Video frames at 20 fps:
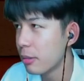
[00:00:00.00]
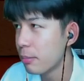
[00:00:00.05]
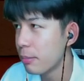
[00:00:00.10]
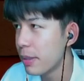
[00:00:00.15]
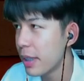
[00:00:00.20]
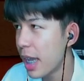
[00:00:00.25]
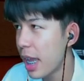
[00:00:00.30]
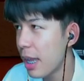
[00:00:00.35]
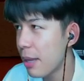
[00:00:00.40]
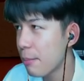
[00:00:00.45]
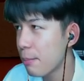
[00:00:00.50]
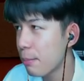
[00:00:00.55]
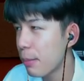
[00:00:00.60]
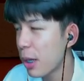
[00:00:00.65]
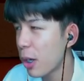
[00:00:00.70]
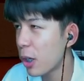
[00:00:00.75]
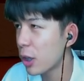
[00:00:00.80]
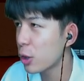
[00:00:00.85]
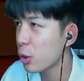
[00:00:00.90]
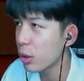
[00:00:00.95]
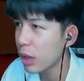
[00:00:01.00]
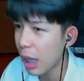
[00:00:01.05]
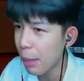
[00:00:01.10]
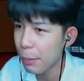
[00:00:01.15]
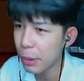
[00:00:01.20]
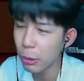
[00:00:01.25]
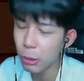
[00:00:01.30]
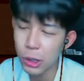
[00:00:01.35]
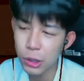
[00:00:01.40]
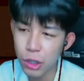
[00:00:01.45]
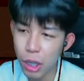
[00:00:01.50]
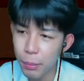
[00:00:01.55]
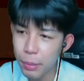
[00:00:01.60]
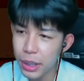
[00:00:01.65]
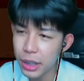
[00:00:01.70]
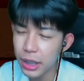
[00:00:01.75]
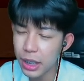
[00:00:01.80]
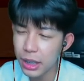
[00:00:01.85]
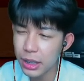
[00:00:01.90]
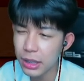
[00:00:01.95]
พี่ให้ไม่ค่อยสุดอะพี่รู้สึกว่าพี่
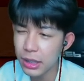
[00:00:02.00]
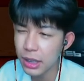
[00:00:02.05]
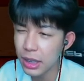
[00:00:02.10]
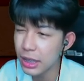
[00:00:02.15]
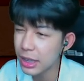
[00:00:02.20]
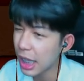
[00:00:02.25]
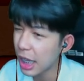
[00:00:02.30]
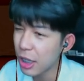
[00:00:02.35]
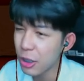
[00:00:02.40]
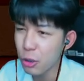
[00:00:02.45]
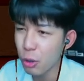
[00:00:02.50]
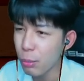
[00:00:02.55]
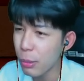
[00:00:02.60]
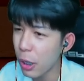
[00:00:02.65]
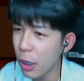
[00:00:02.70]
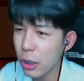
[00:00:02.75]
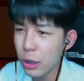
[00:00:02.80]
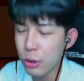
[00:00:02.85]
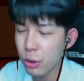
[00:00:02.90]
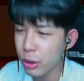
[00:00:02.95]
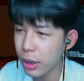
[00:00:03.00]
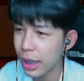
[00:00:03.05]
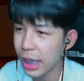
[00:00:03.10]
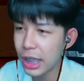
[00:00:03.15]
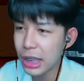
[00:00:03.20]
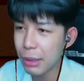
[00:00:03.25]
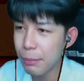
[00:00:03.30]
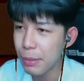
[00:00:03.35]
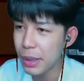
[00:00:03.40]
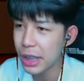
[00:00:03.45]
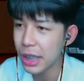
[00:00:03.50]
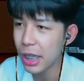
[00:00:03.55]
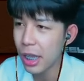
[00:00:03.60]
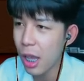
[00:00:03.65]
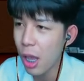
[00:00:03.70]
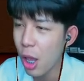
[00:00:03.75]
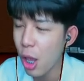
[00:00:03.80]
เดินเดินสายยูทูบไม่ค่อยสุดเท่าไหร่ในปีนี้